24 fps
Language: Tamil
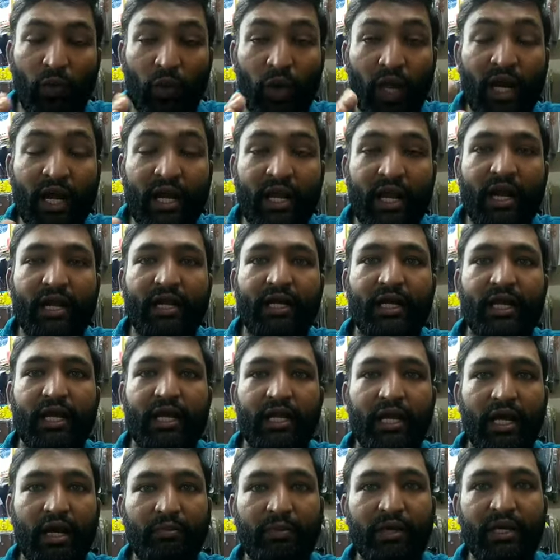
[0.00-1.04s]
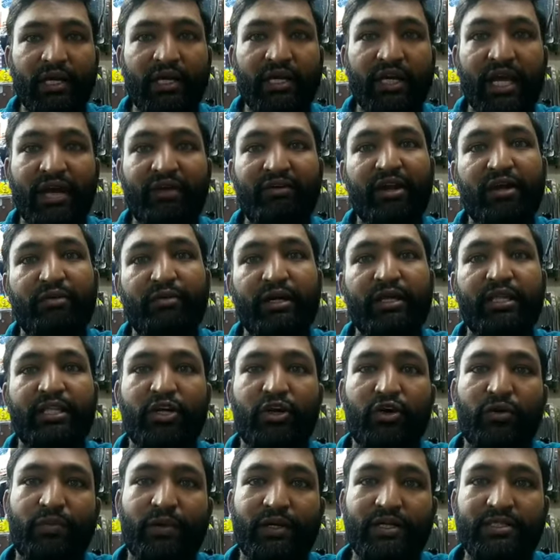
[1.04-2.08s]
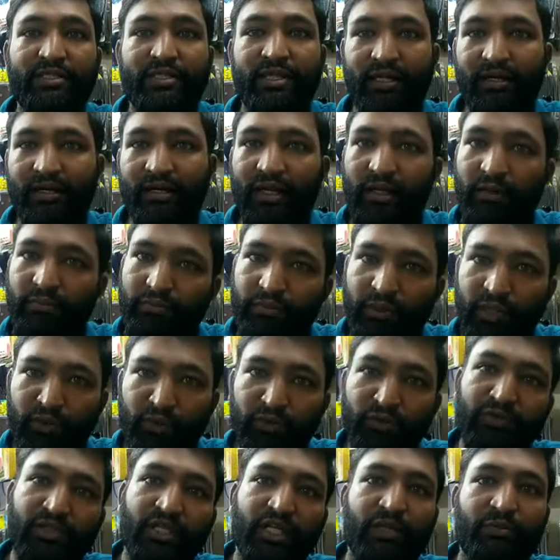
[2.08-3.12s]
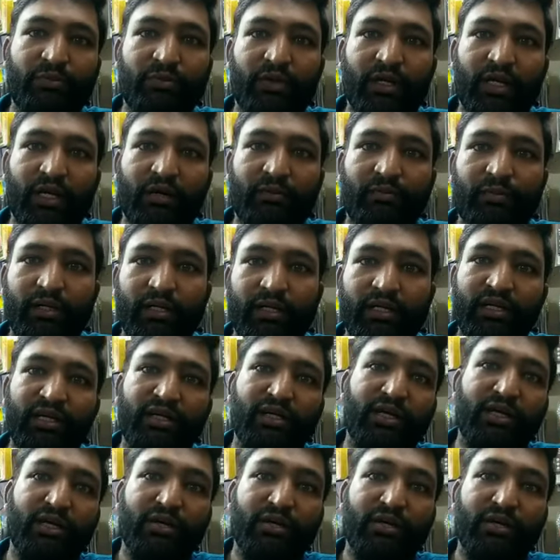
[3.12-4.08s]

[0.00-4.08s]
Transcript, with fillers: உலக நாடுகள் எல்லாமே கேவலமாக இந்தியாவை போச்சு என்னடா இப்படியும் தீர்ப்பு வழங்கப்பட்டு